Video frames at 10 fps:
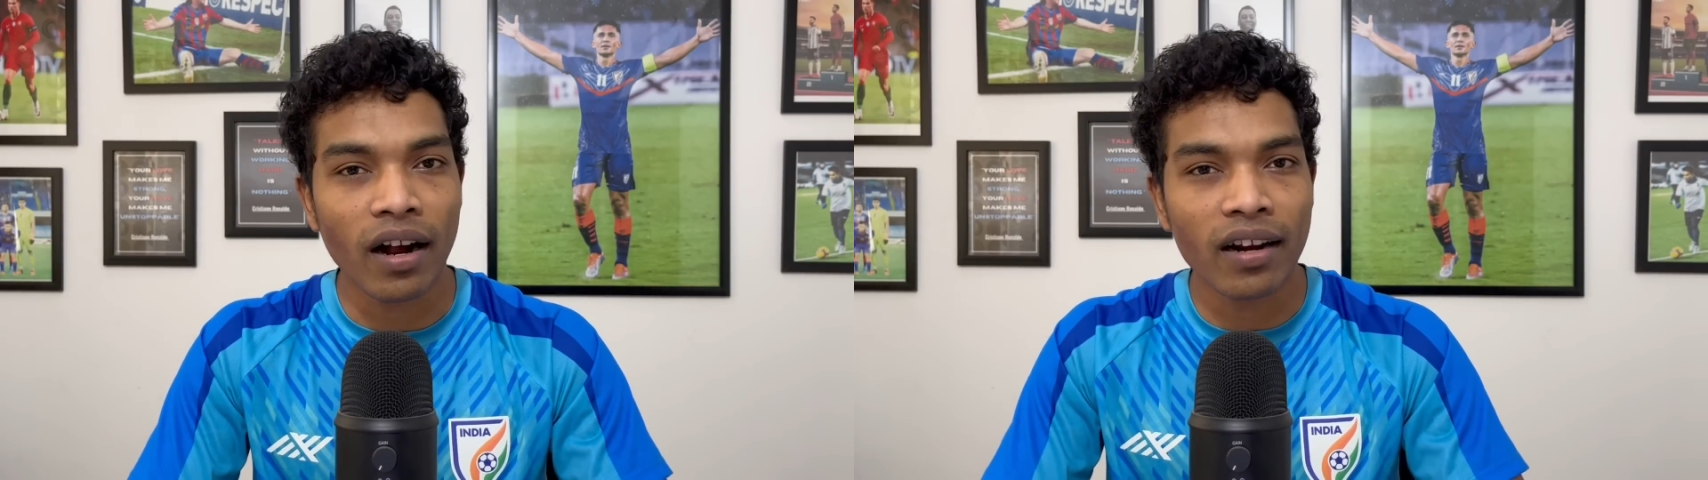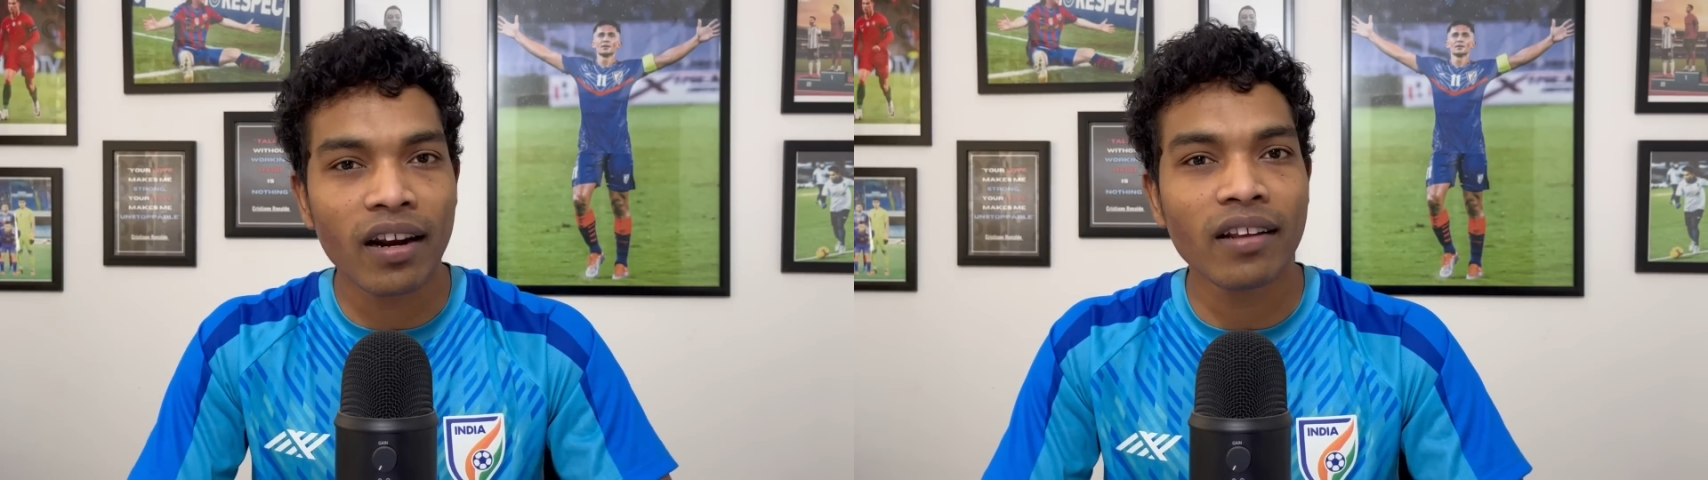
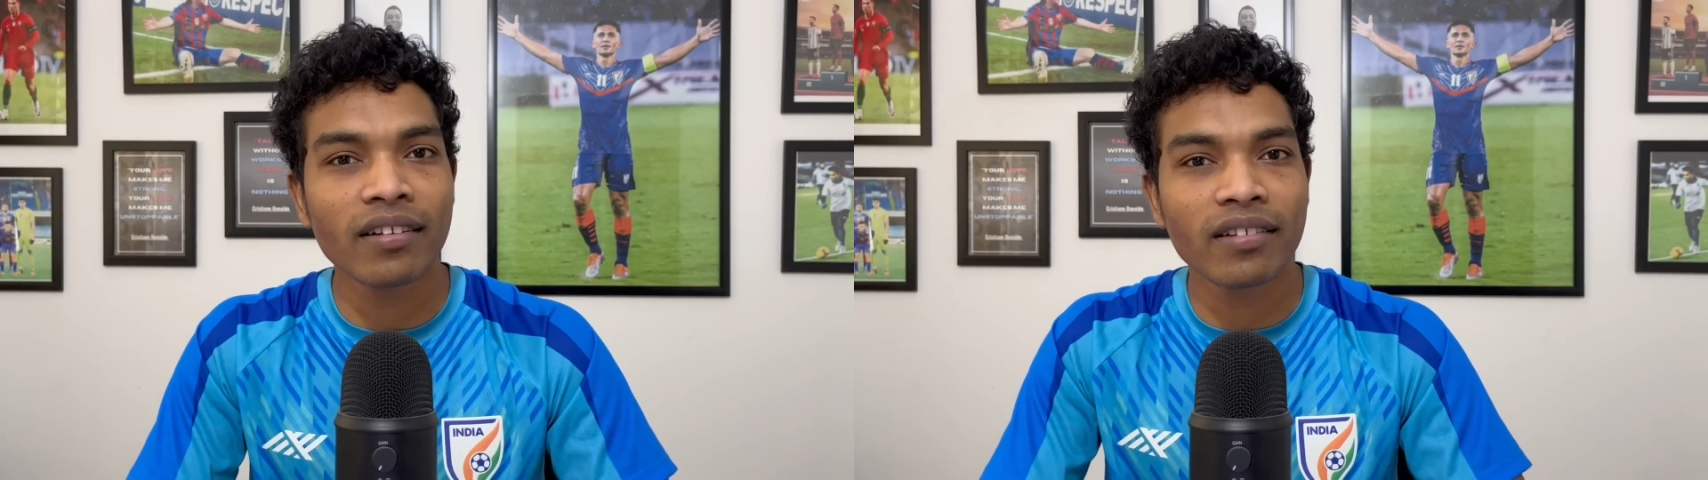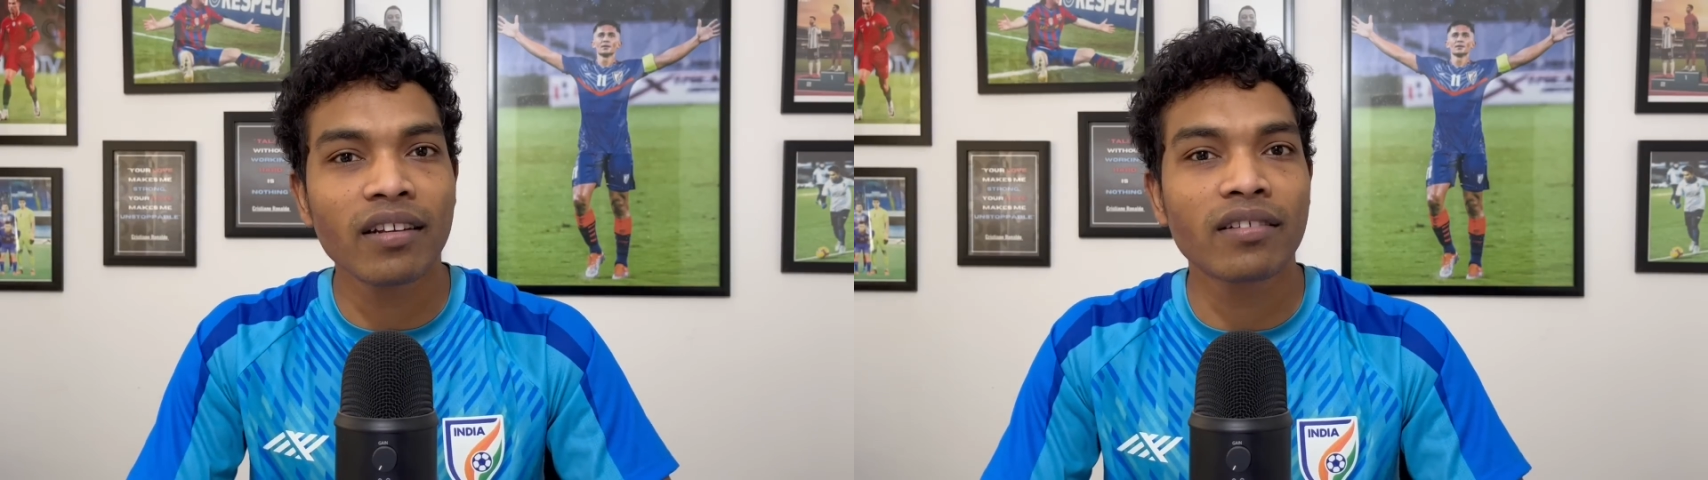अंडर
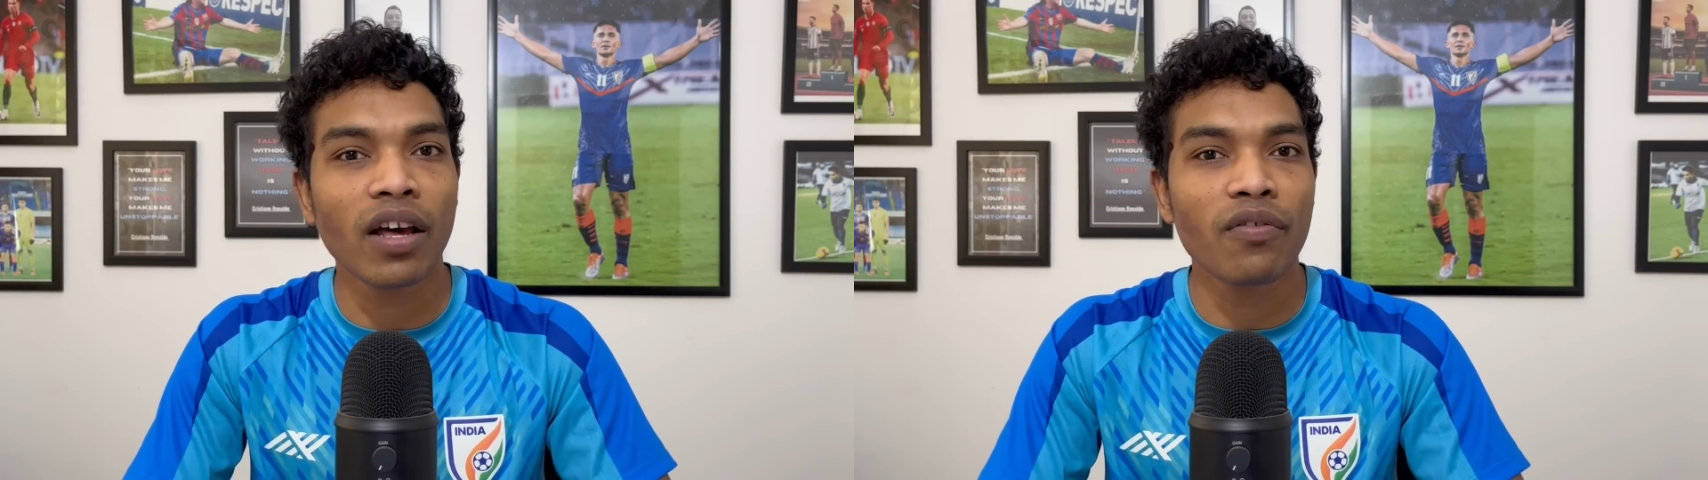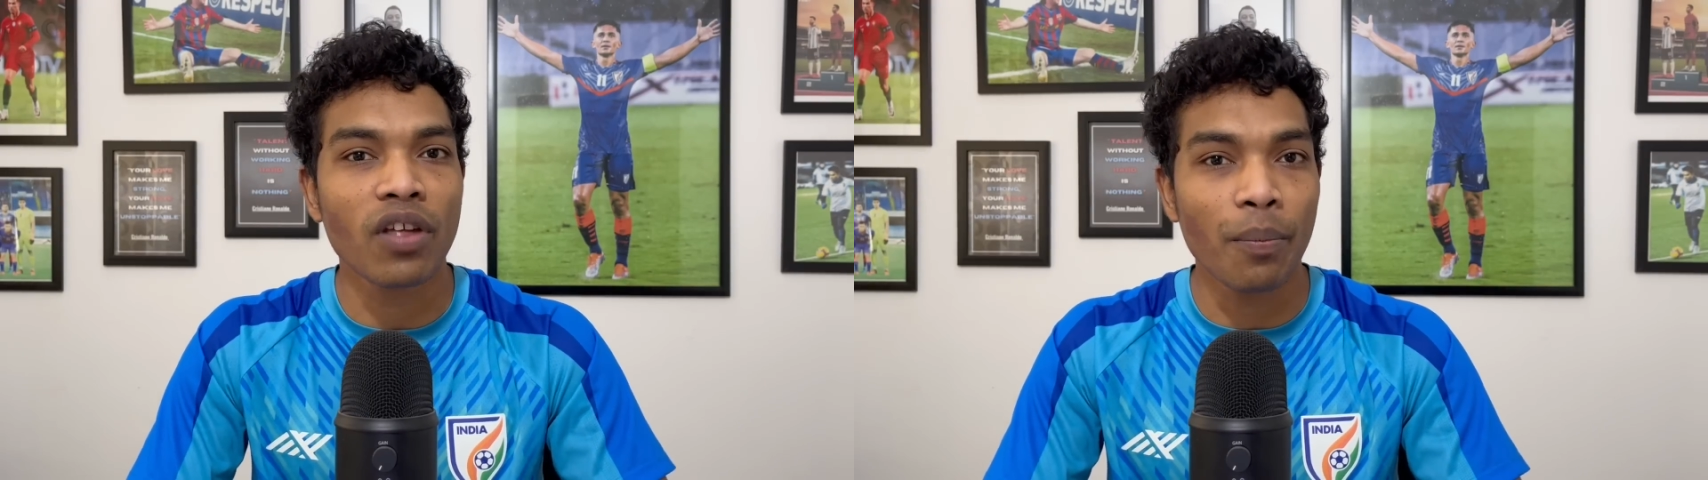सिक्सटीन
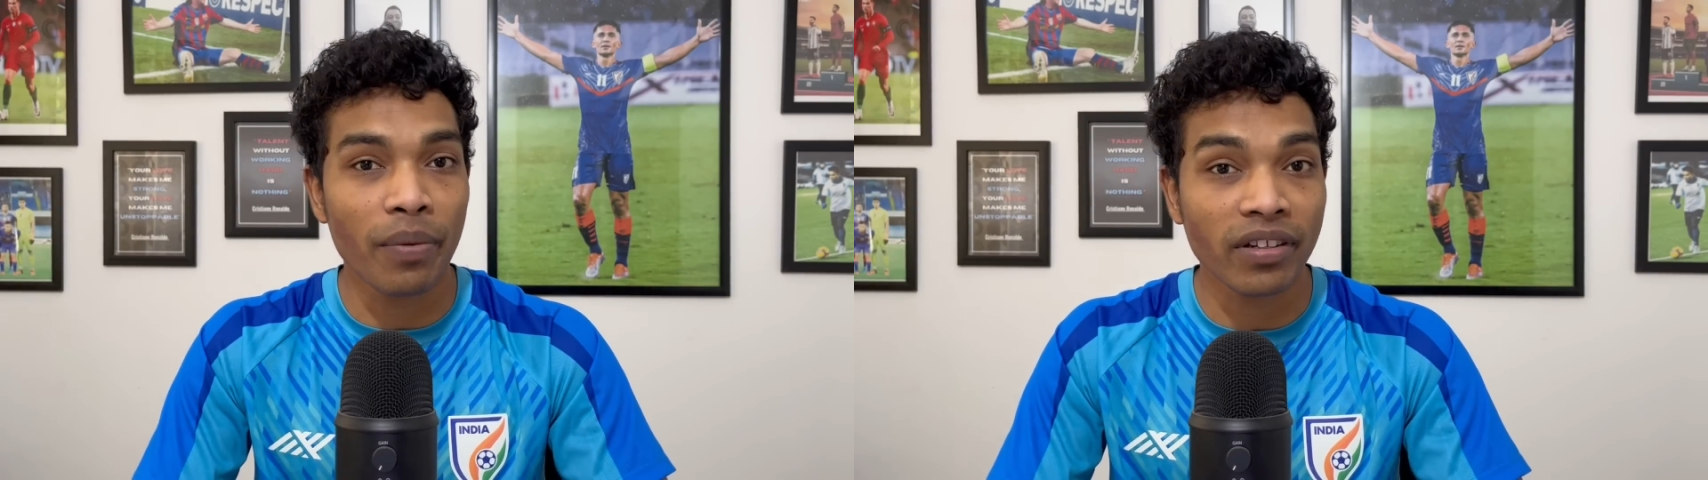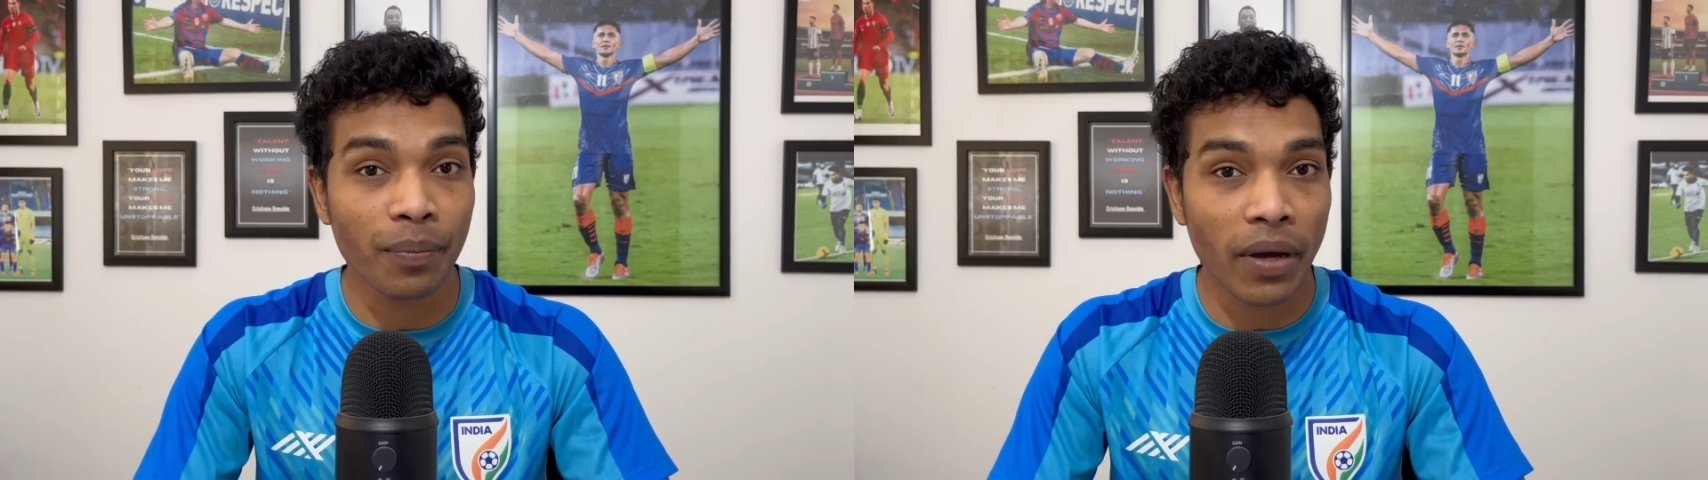सेफ चैंपियनशिप